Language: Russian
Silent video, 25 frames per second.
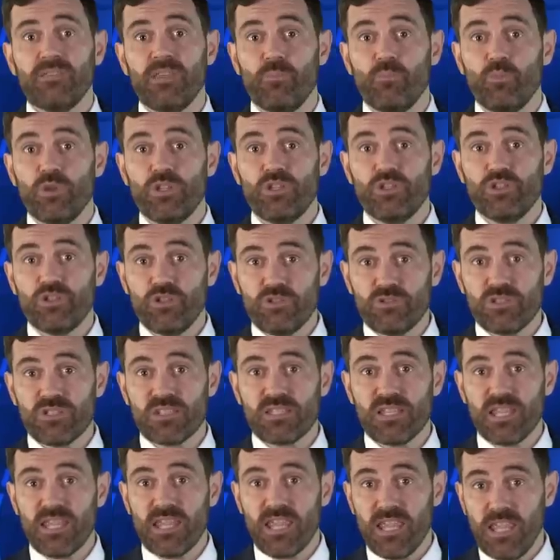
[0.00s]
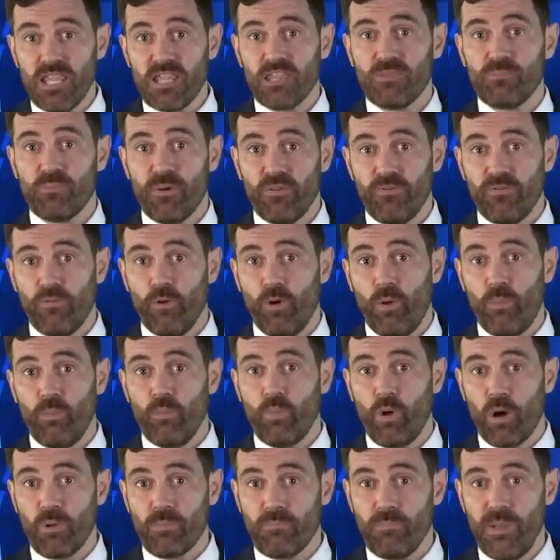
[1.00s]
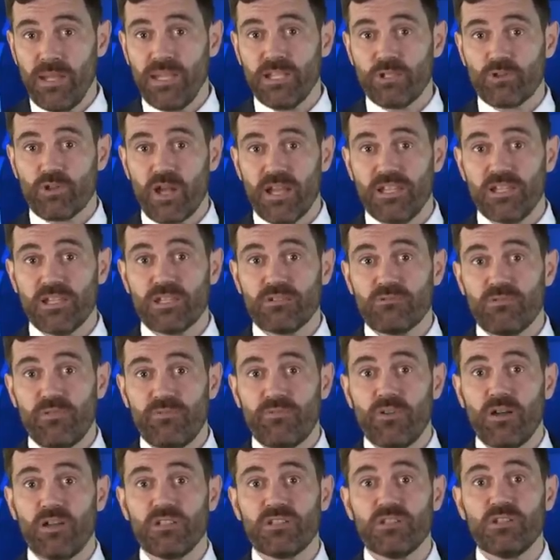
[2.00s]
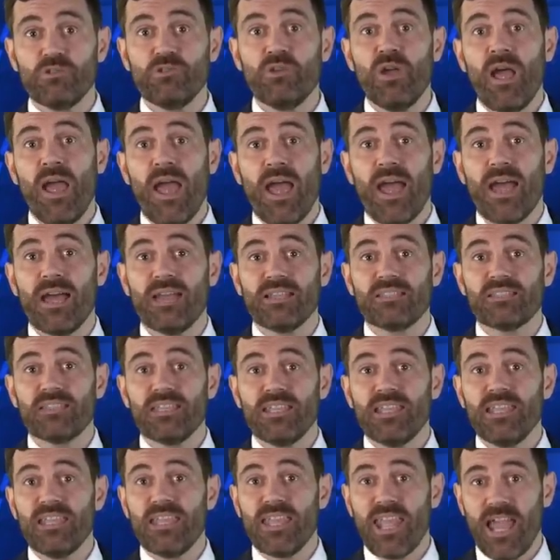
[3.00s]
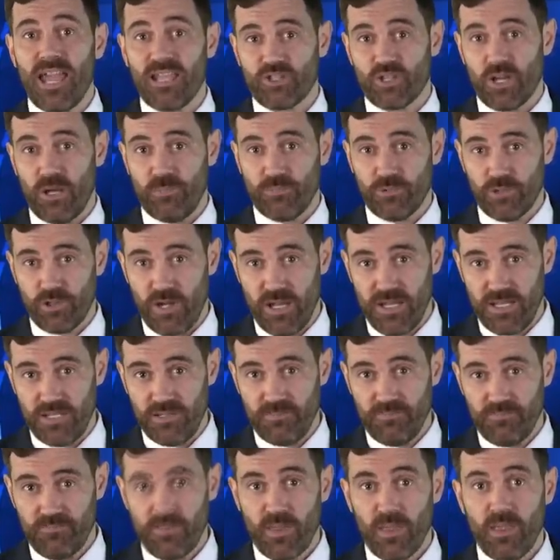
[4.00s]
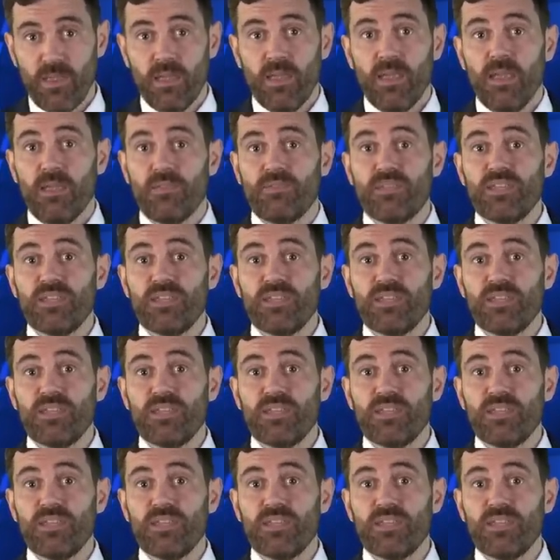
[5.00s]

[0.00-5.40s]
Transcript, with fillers: то мы должны будем увидеть цену эфира, позволяющую, как говорят многие, делать догоняющий трейдинг.